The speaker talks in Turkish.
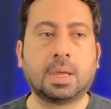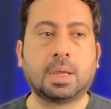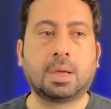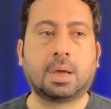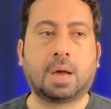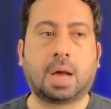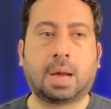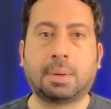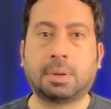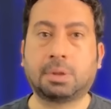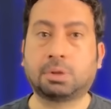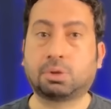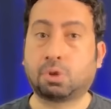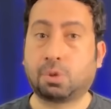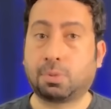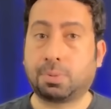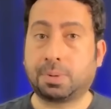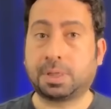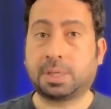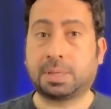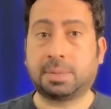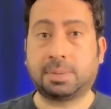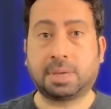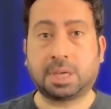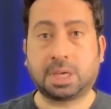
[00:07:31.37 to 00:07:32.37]
Ama top
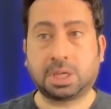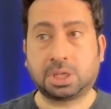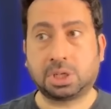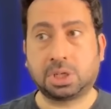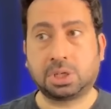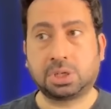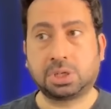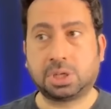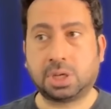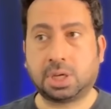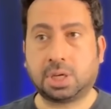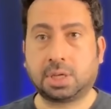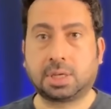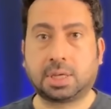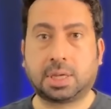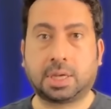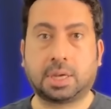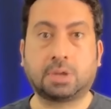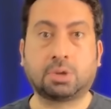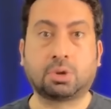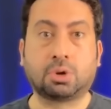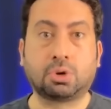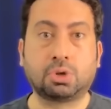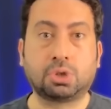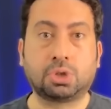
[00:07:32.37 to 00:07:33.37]
rakibe geçince
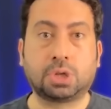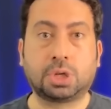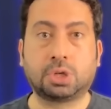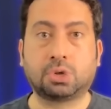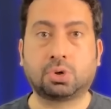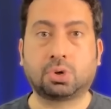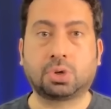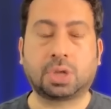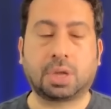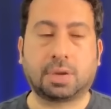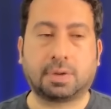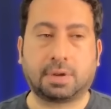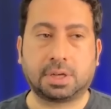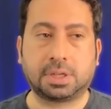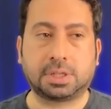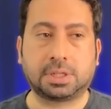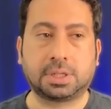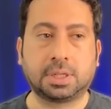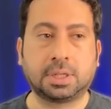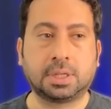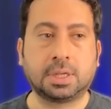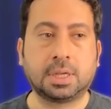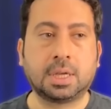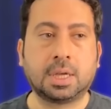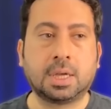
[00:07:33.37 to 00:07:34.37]
geri dönüşleri çok
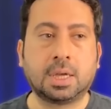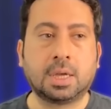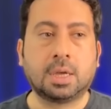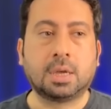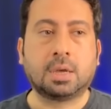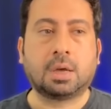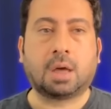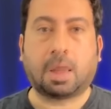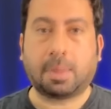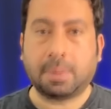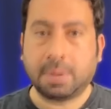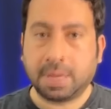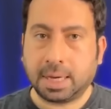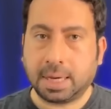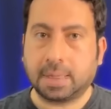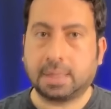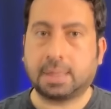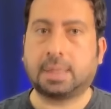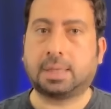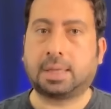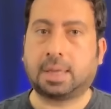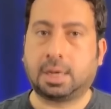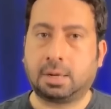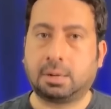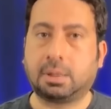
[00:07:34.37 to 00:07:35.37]
yavaştı. Ama yine
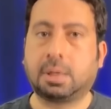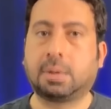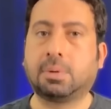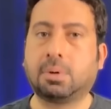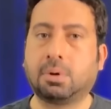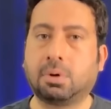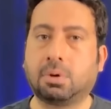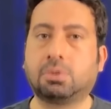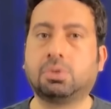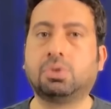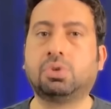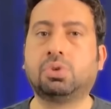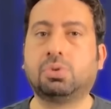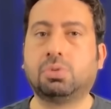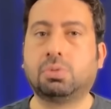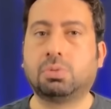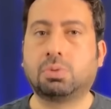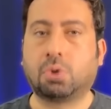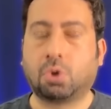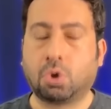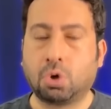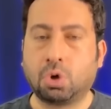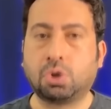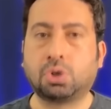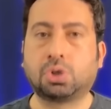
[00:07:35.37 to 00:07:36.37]
de dediğim gibi
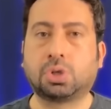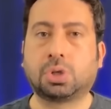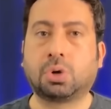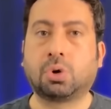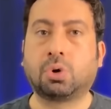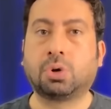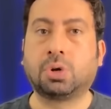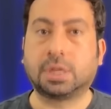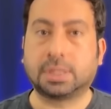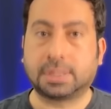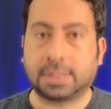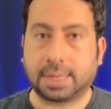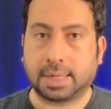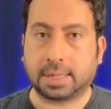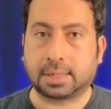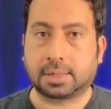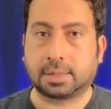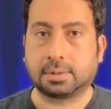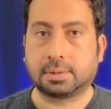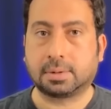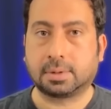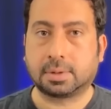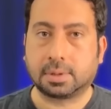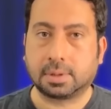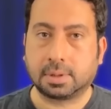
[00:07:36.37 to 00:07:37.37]
oyuncuları oynatarak
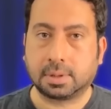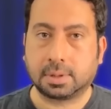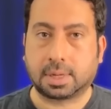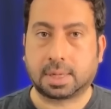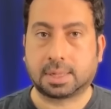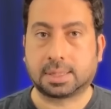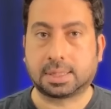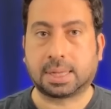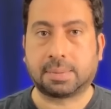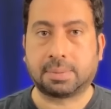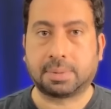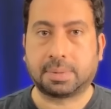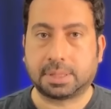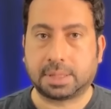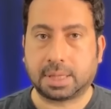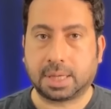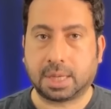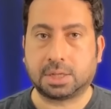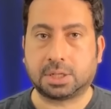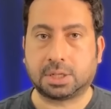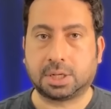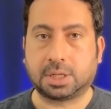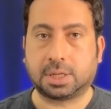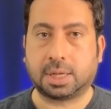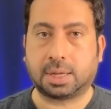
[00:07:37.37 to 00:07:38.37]
kazanmayı
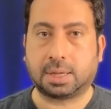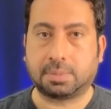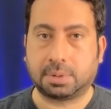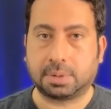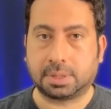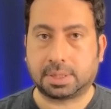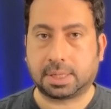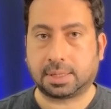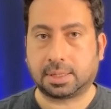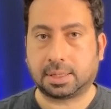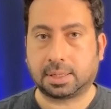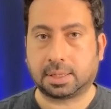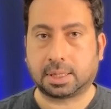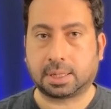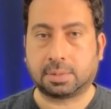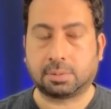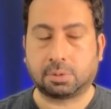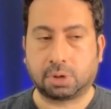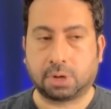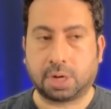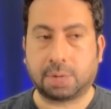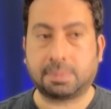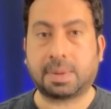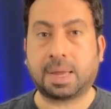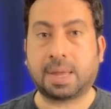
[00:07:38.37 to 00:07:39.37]
tercih eden bir teknik adam
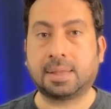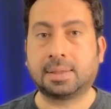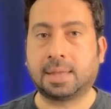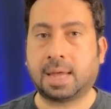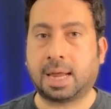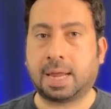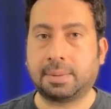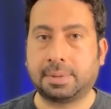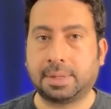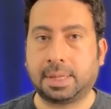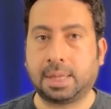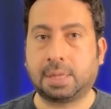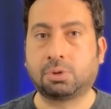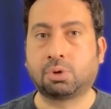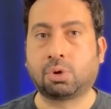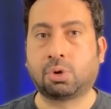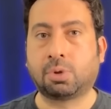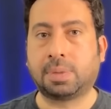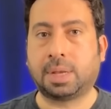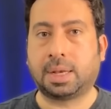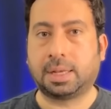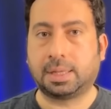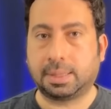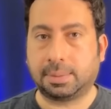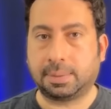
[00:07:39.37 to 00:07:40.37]
olarak. Ben derbide
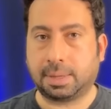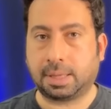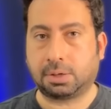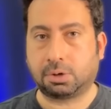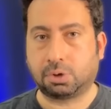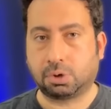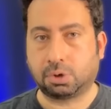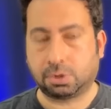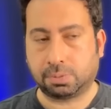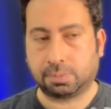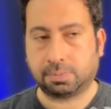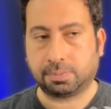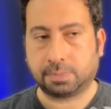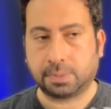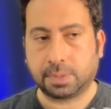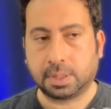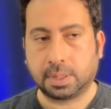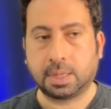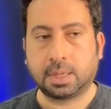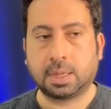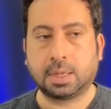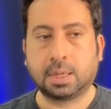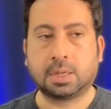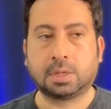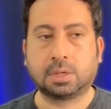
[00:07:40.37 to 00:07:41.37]
Endombele'yi de bekliyorum.
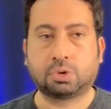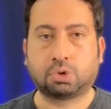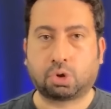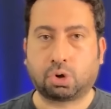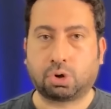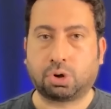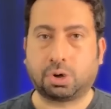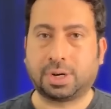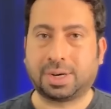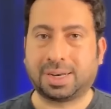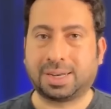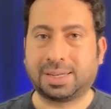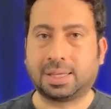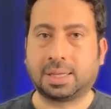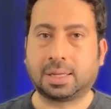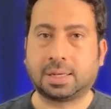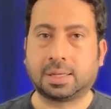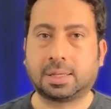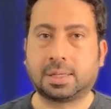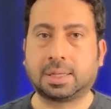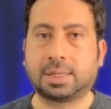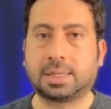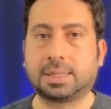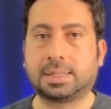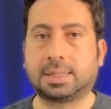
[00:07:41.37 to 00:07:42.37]
Torreira'nın
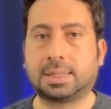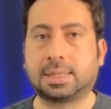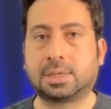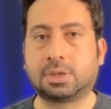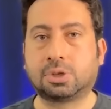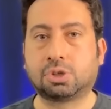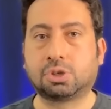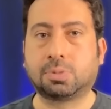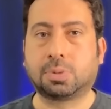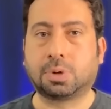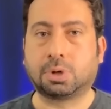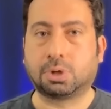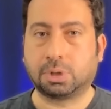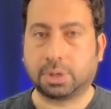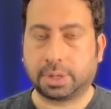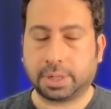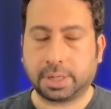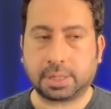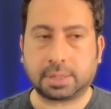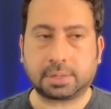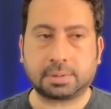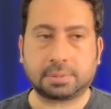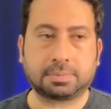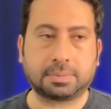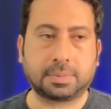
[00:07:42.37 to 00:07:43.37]
yanındaki 8 numara
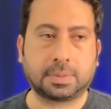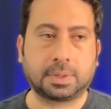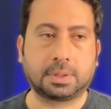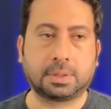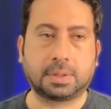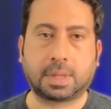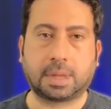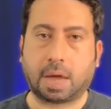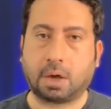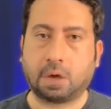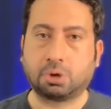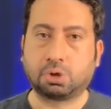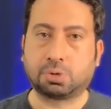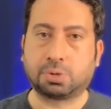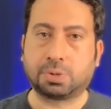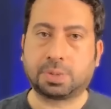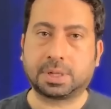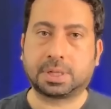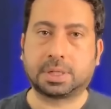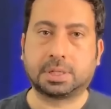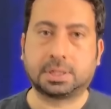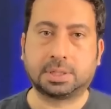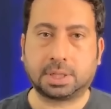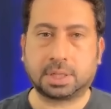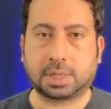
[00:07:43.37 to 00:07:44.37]
olarak. Daha hücuma
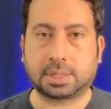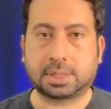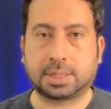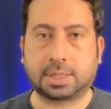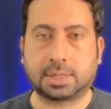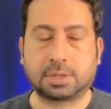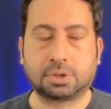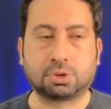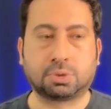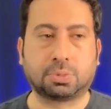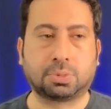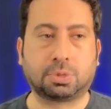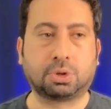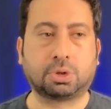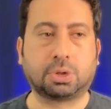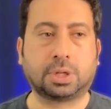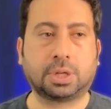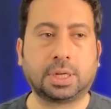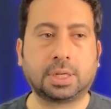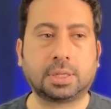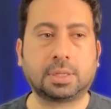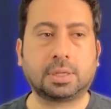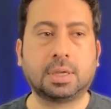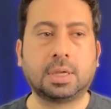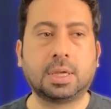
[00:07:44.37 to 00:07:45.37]
kırılacak 8 numara
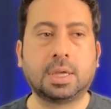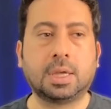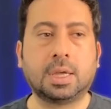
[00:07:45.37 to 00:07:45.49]
olarak.